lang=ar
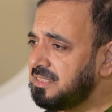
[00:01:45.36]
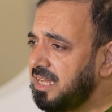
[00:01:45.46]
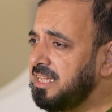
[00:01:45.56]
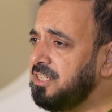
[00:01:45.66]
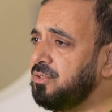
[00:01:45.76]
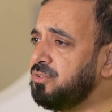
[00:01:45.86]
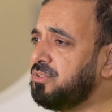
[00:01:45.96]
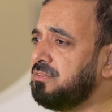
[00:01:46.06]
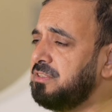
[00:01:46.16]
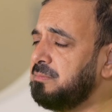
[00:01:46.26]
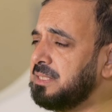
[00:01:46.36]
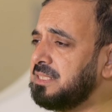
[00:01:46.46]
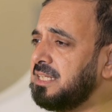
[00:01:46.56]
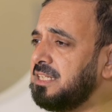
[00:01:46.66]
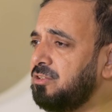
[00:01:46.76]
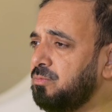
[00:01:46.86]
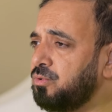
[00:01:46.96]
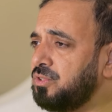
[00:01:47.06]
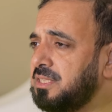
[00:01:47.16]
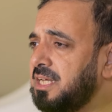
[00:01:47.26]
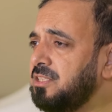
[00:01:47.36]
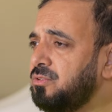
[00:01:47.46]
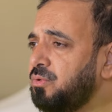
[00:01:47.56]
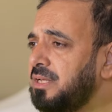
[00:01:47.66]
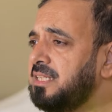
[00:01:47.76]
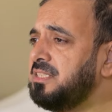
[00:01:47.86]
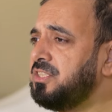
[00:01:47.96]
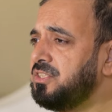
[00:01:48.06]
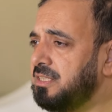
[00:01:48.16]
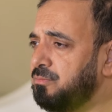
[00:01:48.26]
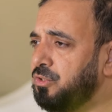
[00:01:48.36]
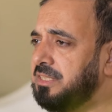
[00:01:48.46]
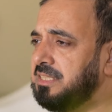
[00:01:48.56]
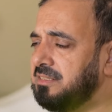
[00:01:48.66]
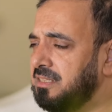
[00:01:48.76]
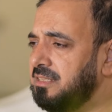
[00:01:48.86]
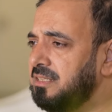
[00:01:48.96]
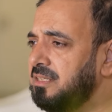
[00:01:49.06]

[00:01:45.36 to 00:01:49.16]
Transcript: تهيج في منطقة البروستات والأنسجة المحيطة